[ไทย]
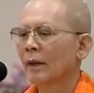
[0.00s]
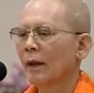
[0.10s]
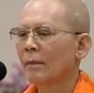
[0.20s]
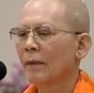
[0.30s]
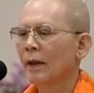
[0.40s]

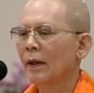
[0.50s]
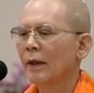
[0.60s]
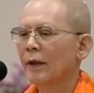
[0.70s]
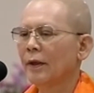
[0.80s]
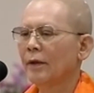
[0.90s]
ทำให้
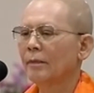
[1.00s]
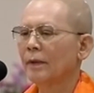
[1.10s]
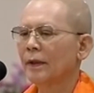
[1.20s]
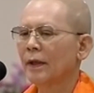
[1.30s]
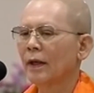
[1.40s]
ภร
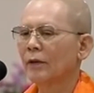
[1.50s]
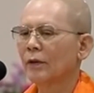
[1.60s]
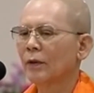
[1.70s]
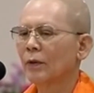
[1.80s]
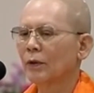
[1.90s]
รยา
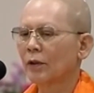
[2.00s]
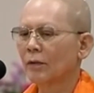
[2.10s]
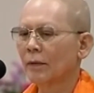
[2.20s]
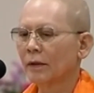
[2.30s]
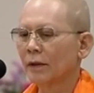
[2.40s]
ตัวลูกต้อ
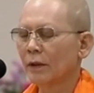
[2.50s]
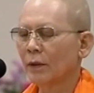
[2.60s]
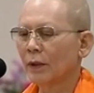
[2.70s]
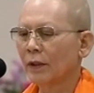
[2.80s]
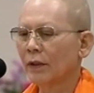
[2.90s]
งมาตร
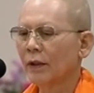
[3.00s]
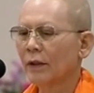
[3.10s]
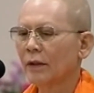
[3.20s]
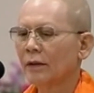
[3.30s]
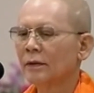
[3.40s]
วจเจ
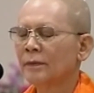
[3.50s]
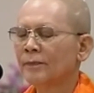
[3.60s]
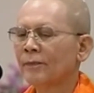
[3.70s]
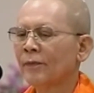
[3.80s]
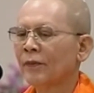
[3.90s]
อ
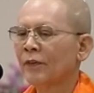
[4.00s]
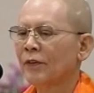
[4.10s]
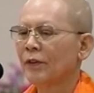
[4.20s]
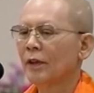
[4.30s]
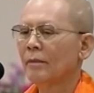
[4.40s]

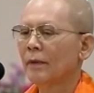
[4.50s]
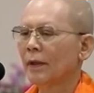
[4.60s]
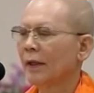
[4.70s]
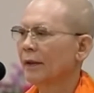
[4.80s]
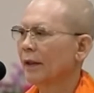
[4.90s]
เชื้อมะ
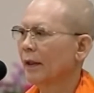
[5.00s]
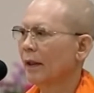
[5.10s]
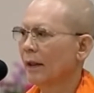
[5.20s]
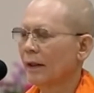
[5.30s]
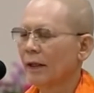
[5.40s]
เร็งใน
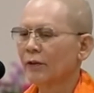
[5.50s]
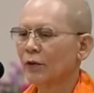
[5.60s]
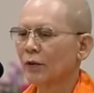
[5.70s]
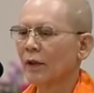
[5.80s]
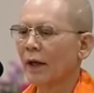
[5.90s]
ระยะ
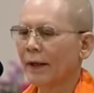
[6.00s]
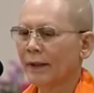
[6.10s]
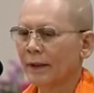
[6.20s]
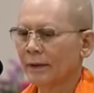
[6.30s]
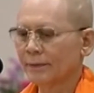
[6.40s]
สุดท้าย
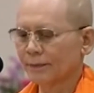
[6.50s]
นั้น